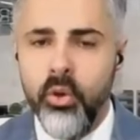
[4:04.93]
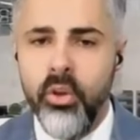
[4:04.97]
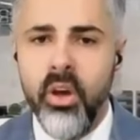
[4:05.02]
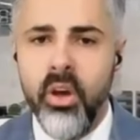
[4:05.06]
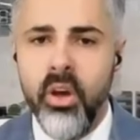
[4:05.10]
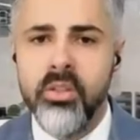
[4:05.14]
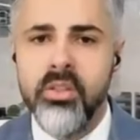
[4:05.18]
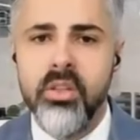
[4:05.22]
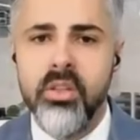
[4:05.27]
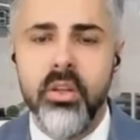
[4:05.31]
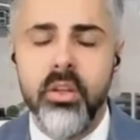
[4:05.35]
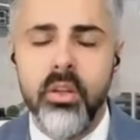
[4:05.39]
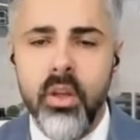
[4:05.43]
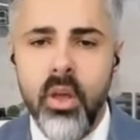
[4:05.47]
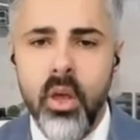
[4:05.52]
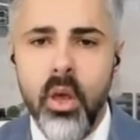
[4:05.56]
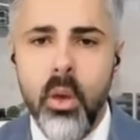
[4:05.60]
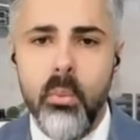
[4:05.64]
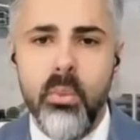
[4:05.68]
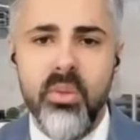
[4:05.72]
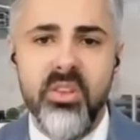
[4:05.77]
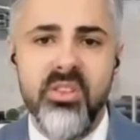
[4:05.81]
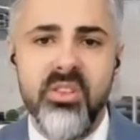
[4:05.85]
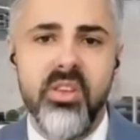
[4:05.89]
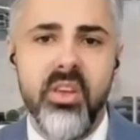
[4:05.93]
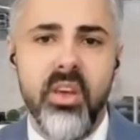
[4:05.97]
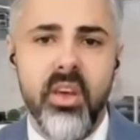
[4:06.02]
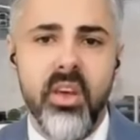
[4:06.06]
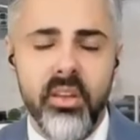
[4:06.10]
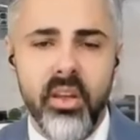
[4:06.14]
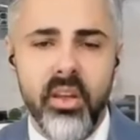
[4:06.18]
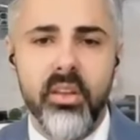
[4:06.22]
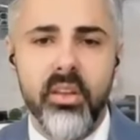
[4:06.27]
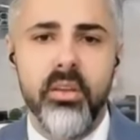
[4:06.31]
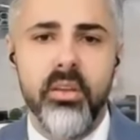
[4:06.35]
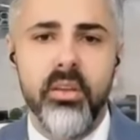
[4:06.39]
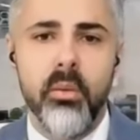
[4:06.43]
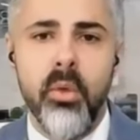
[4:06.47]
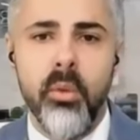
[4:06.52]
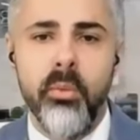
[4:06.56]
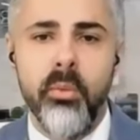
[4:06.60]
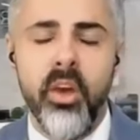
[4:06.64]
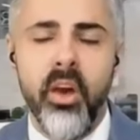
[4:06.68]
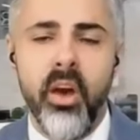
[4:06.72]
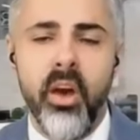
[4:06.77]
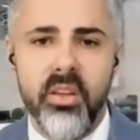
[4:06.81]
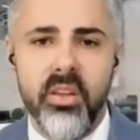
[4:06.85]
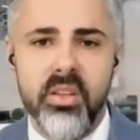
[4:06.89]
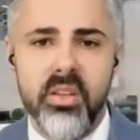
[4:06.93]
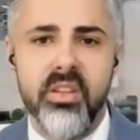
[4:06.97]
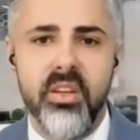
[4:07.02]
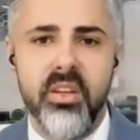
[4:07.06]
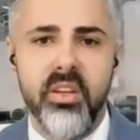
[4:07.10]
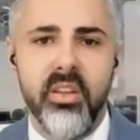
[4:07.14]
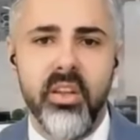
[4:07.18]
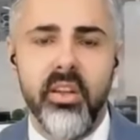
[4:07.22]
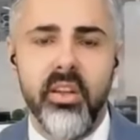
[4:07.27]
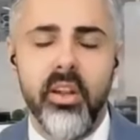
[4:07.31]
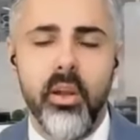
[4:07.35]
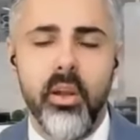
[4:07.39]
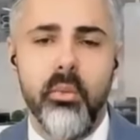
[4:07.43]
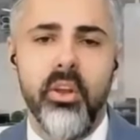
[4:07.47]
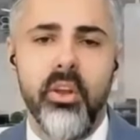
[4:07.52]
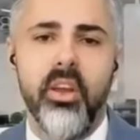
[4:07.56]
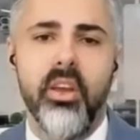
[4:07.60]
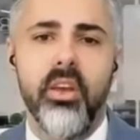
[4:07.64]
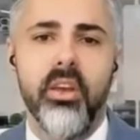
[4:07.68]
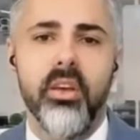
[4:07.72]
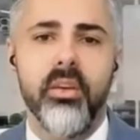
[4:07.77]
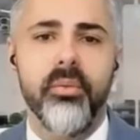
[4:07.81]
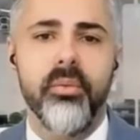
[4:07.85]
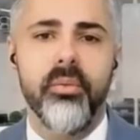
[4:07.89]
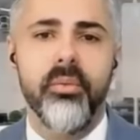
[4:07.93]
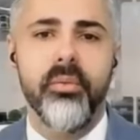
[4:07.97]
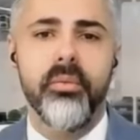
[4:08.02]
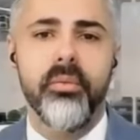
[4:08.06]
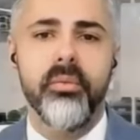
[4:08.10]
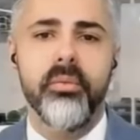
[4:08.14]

وهنا أقصد بزيادة مبيعات السندات الأمريكية